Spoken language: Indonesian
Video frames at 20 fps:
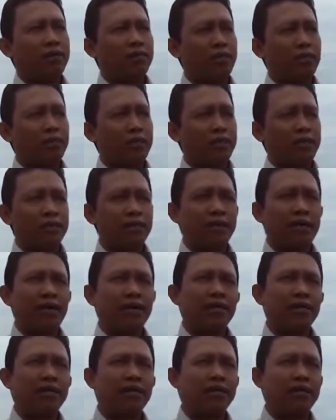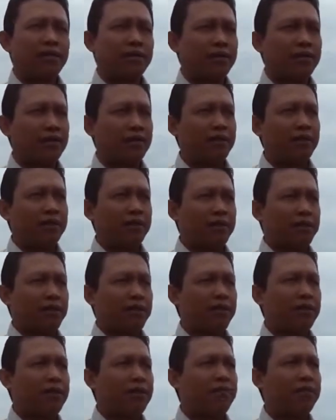diinformasikan dan
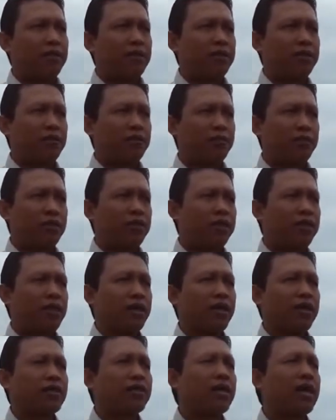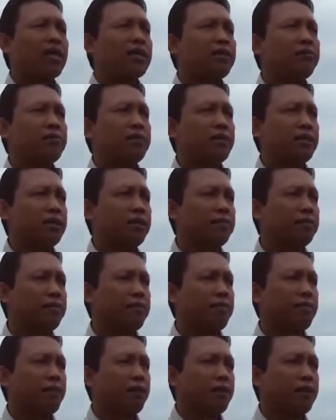kita bisa diskusi secara interaktif di
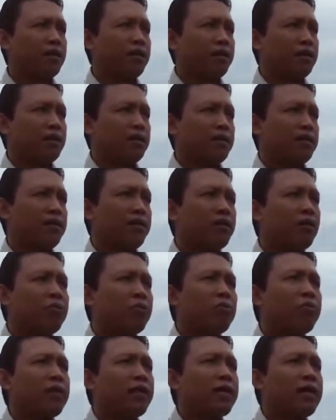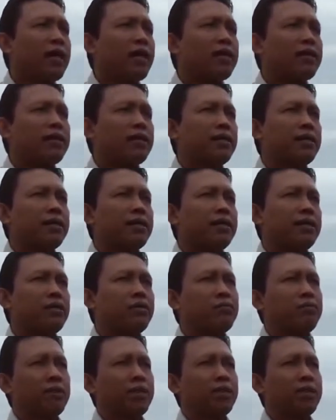di kolom komentar. Jadi
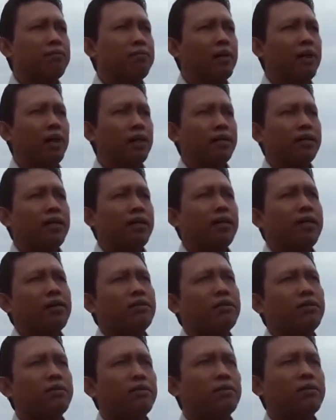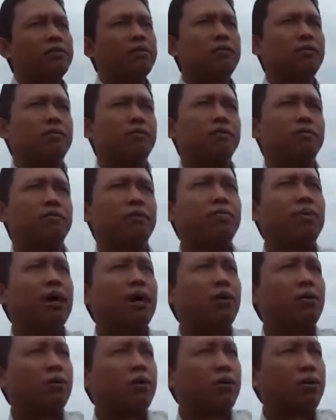itu menjadi bahan saya untuk
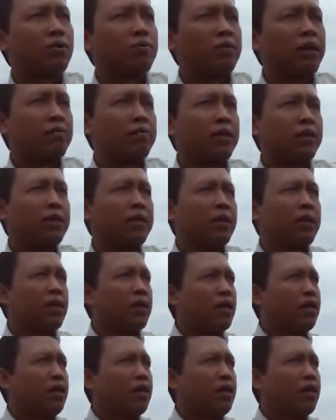membangun roadmap dan